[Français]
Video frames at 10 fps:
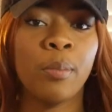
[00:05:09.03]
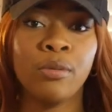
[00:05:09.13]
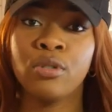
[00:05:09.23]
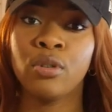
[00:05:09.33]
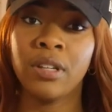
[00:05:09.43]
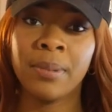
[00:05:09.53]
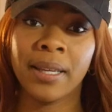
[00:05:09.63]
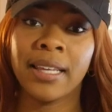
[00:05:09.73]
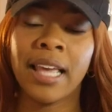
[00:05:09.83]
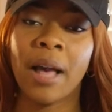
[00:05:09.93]
plus de
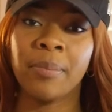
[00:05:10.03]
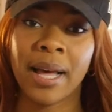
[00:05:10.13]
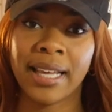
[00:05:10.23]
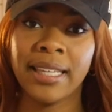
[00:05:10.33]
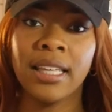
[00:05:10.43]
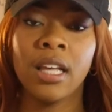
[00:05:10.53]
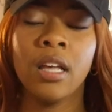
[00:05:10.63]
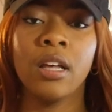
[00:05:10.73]
librairies à Paris.